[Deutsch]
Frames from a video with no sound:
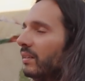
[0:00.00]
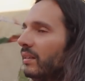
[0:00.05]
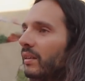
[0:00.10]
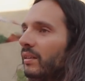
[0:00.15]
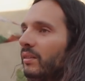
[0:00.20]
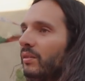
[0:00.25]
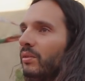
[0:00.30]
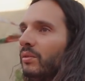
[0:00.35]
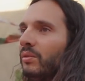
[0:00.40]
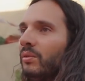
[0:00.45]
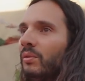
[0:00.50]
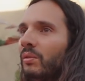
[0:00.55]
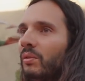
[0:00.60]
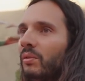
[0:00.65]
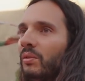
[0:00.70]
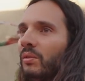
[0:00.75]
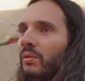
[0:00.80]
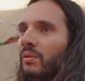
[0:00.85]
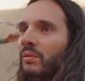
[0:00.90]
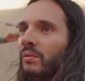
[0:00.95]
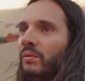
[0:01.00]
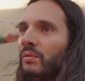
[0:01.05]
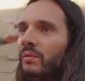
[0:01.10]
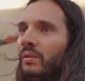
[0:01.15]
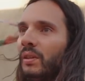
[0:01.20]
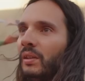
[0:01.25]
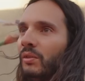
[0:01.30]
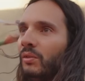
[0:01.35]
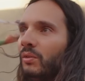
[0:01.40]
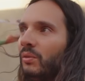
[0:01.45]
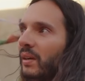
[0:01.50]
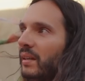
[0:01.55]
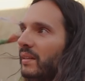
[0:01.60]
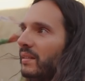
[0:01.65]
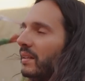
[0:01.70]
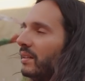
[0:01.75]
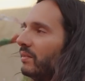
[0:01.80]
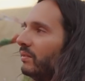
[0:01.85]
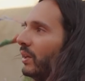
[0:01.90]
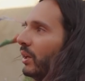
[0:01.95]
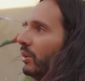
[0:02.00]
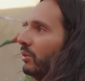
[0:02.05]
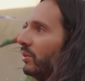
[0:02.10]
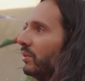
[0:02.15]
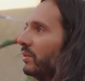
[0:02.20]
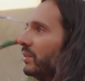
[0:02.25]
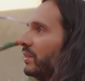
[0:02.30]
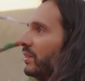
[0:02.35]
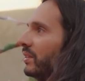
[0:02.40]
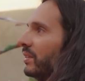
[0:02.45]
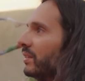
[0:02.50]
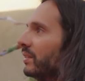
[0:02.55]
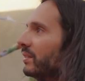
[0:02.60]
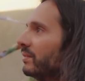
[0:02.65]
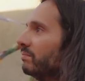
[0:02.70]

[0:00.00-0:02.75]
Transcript: also so, so, so eins hatten wir auch noch nicht.